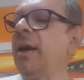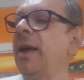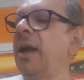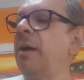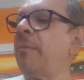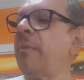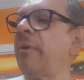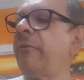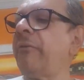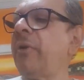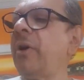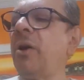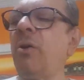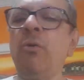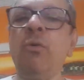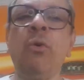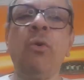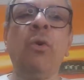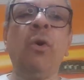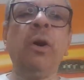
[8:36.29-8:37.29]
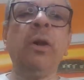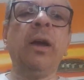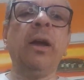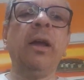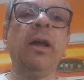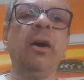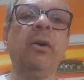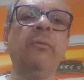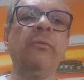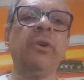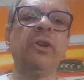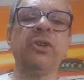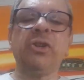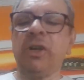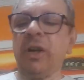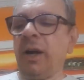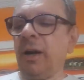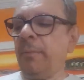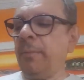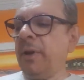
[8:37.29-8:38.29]
é uma vergonha, é um
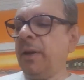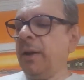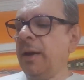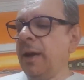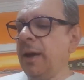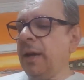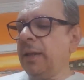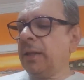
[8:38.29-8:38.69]
vexame.